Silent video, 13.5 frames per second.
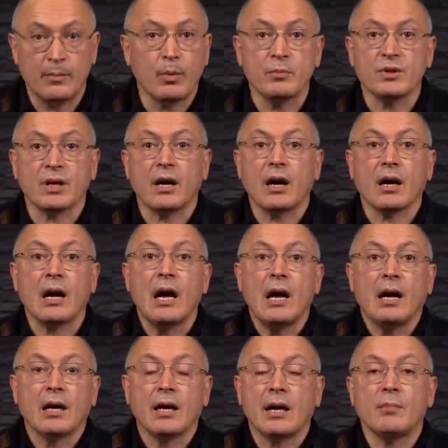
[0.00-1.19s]
помните, как
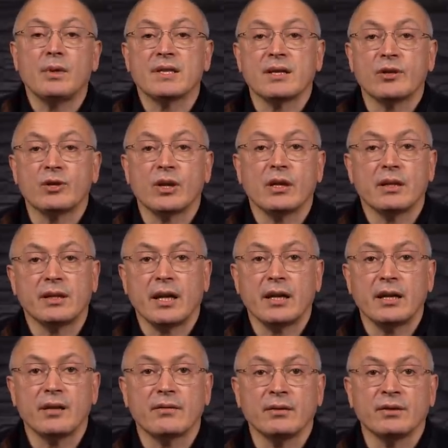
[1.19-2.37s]
Кремль сначала
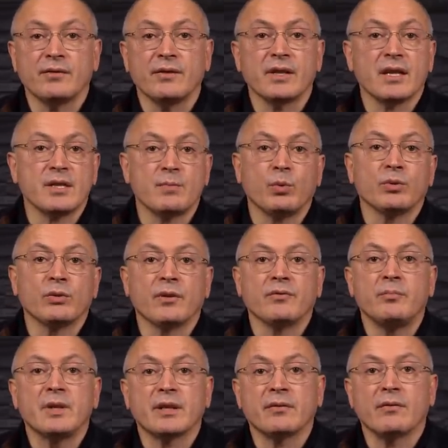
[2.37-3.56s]
отреагировал на 12 пунктов
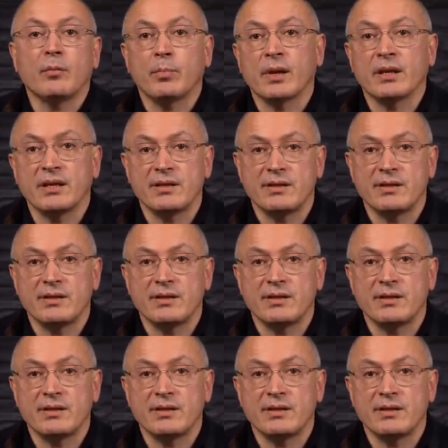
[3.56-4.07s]
мирного плана